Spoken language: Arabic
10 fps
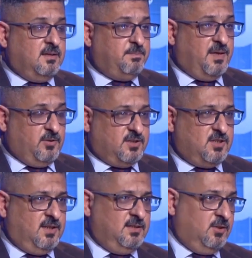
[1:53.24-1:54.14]
باور
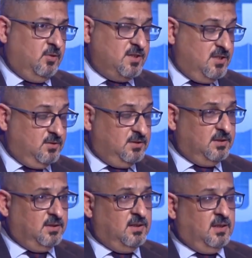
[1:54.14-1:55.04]
تشاينا
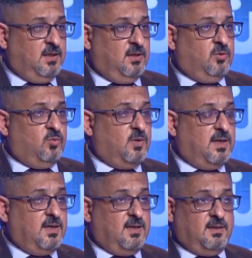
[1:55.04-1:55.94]
وسينوتك
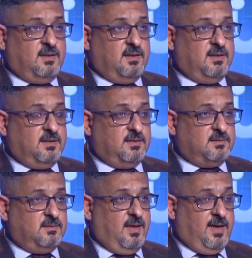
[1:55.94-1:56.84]
وعلى
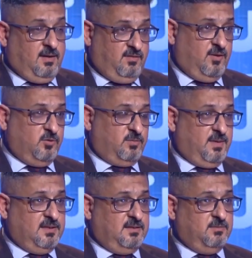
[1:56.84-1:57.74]
الفور
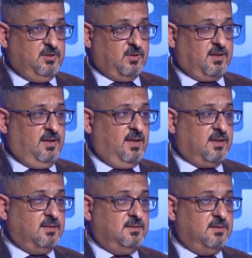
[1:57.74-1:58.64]
بعد تم توقيع
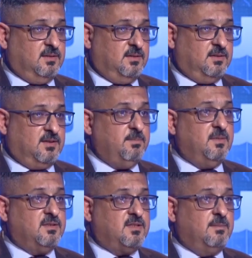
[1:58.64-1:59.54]
العقد آه، تم
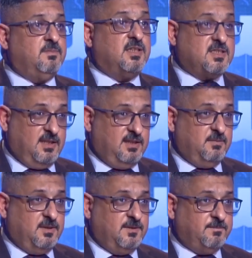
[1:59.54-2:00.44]
هذا بيسقف
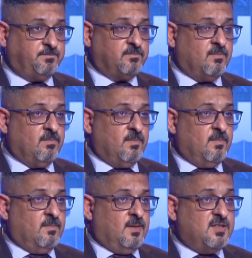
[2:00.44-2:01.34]
زمني
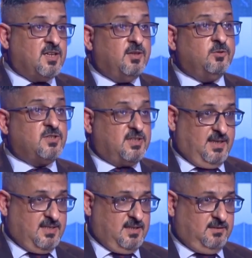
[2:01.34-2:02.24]
سنه ونص
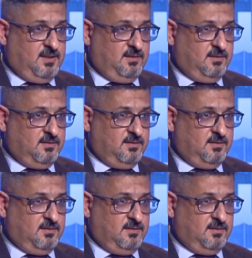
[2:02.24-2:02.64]
الى سنتين